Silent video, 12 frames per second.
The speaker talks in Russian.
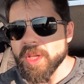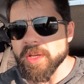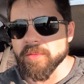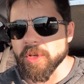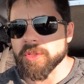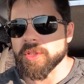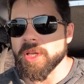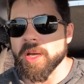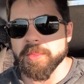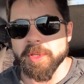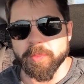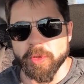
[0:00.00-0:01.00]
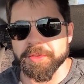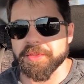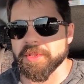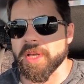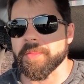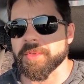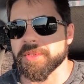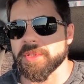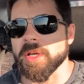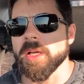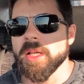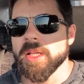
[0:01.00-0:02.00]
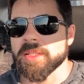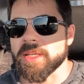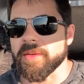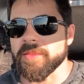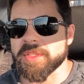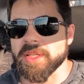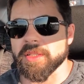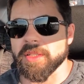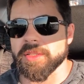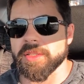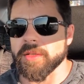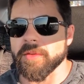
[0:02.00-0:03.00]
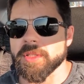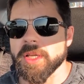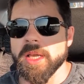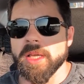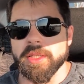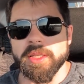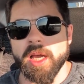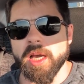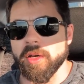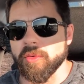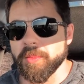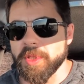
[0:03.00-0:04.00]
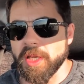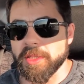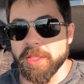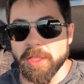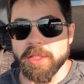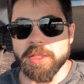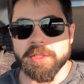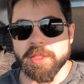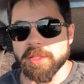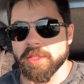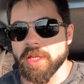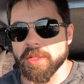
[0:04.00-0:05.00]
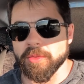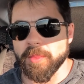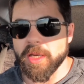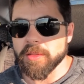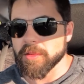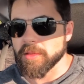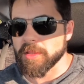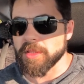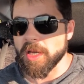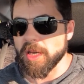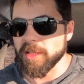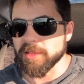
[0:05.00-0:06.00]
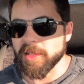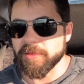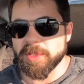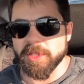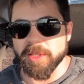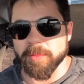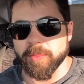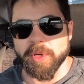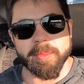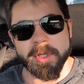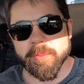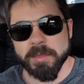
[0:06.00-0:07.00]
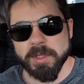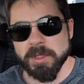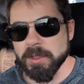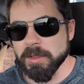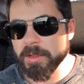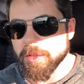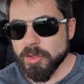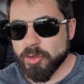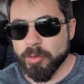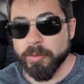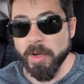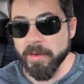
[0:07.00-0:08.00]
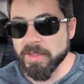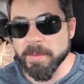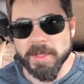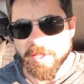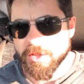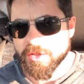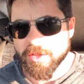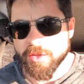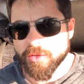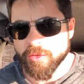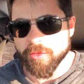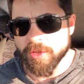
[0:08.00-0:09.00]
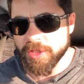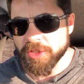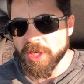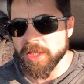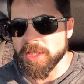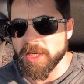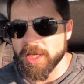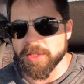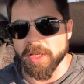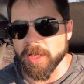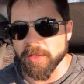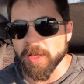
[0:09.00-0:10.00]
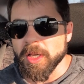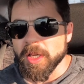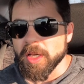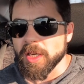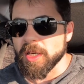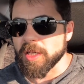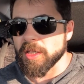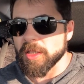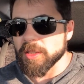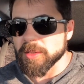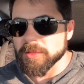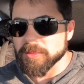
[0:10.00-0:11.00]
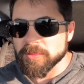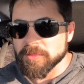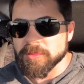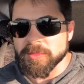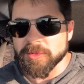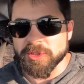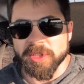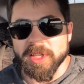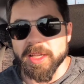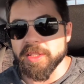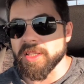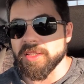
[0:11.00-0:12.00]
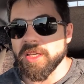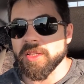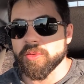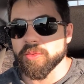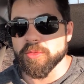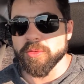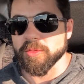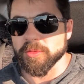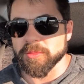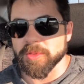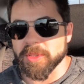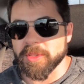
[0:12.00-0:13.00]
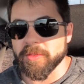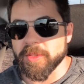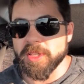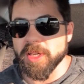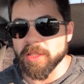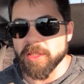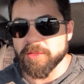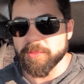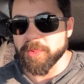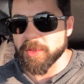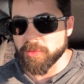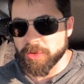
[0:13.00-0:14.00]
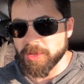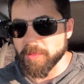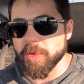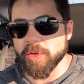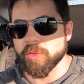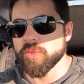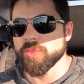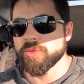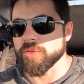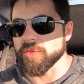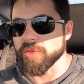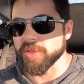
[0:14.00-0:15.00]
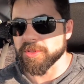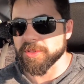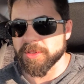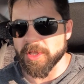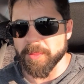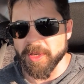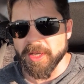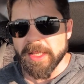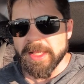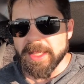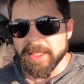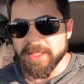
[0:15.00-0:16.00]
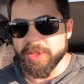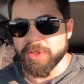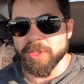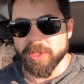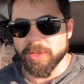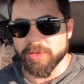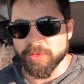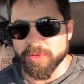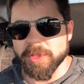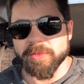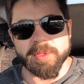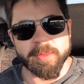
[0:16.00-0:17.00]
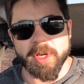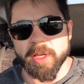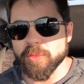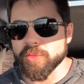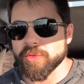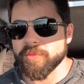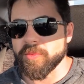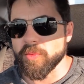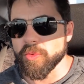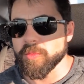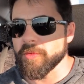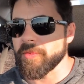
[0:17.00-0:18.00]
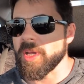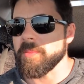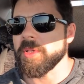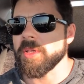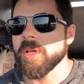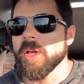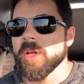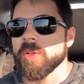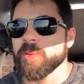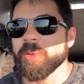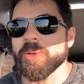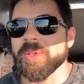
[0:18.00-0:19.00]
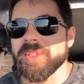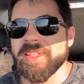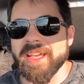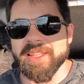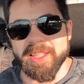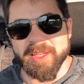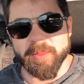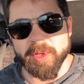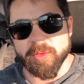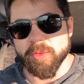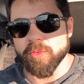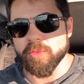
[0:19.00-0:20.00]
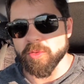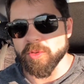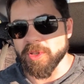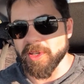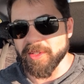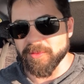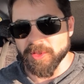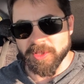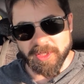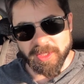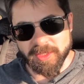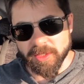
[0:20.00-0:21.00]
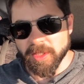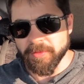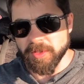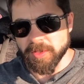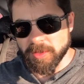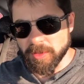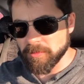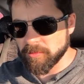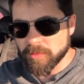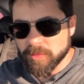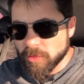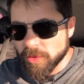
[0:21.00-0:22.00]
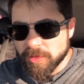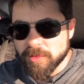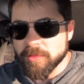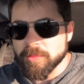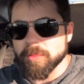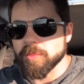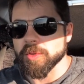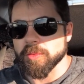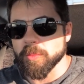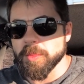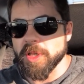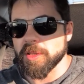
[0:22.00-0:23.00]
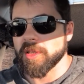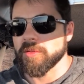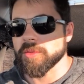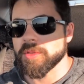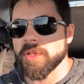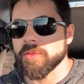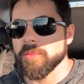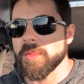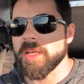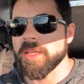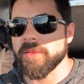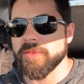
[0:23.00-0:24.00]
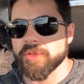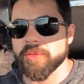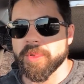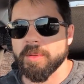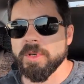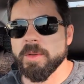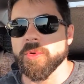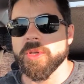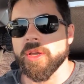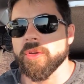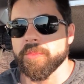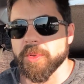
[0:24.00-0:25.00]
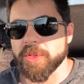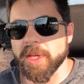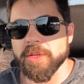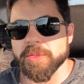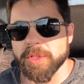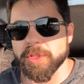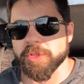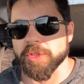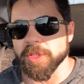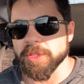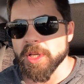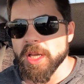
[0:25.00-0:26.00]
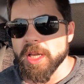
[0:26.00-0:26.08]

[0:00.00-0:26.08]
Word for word: Вот, я, мне просто-напросто нравится анализировать. Я, у меня технический склад ума, я на все проблемы ищу, автоматически ищу решение хотя э, желания нету этого делать, потому что это берет кучу самое, личных ресурсов, забирает кучу уйму времени, но я не могу а, вот, остановиться. То есть вот у меня такой склад ума, я вижу проблему, я ее пытаюсь решить.